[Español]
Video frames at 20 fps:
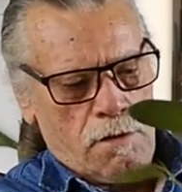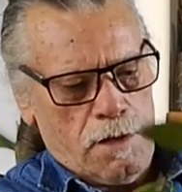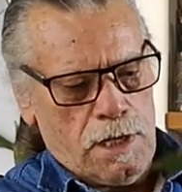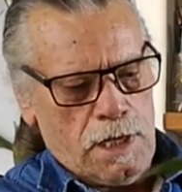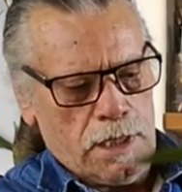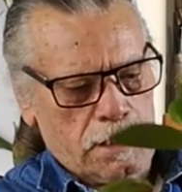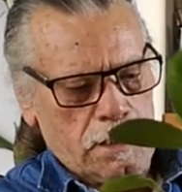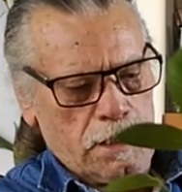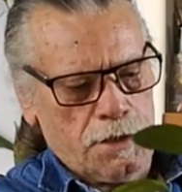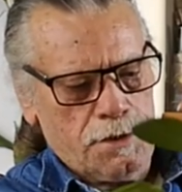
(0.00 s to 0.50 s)

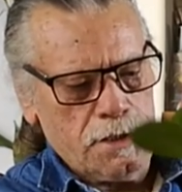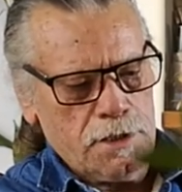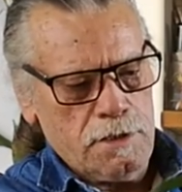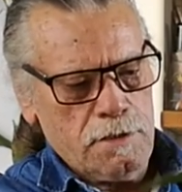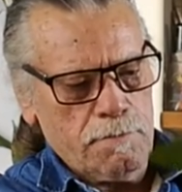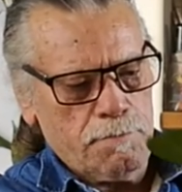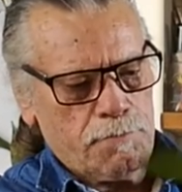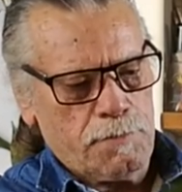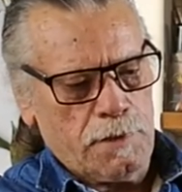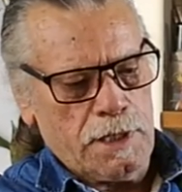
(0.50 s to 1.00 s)
aquí
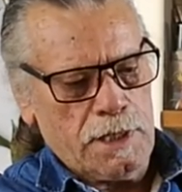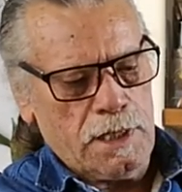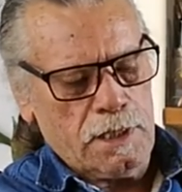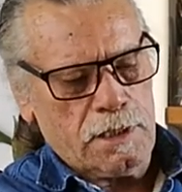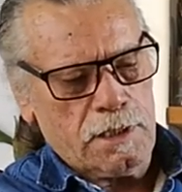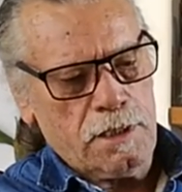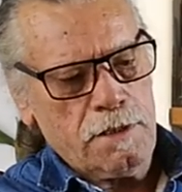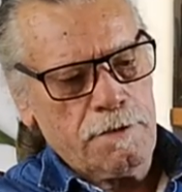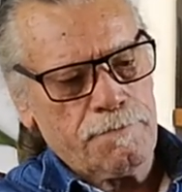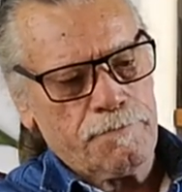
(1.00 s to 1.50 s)
así, para
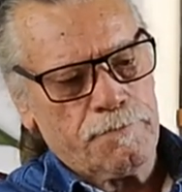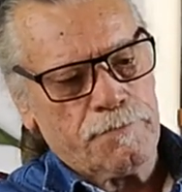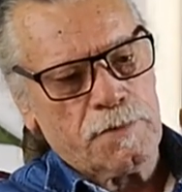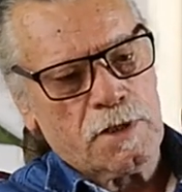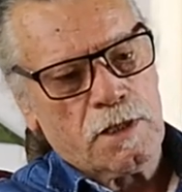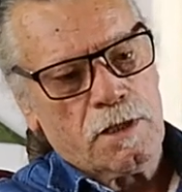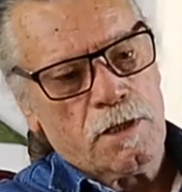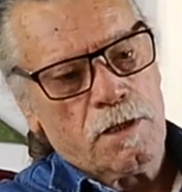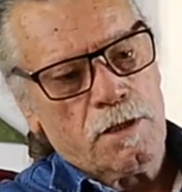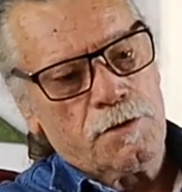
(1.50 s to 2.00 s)
que
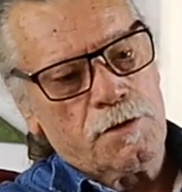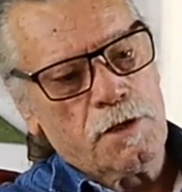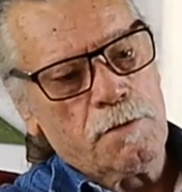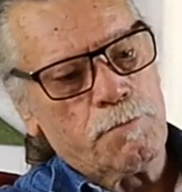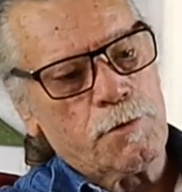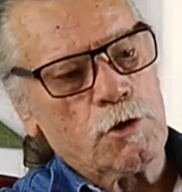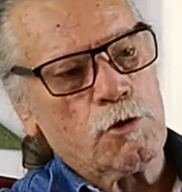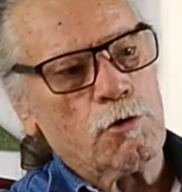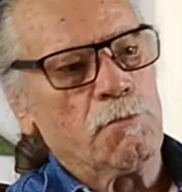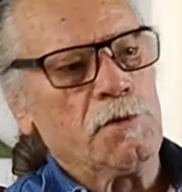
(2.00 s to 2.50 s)

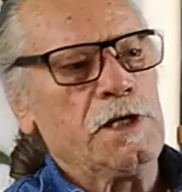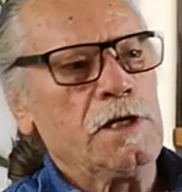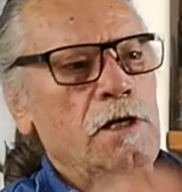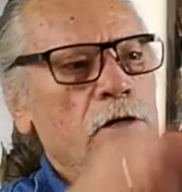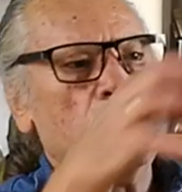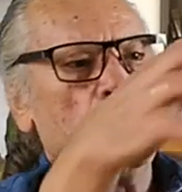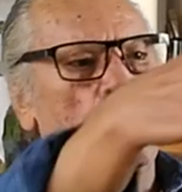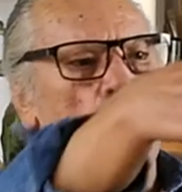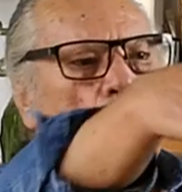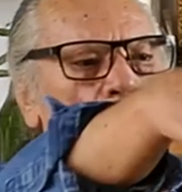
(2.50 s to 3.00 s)
siempre
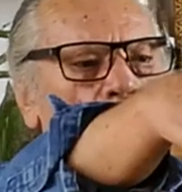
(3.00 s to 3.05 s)
dominen los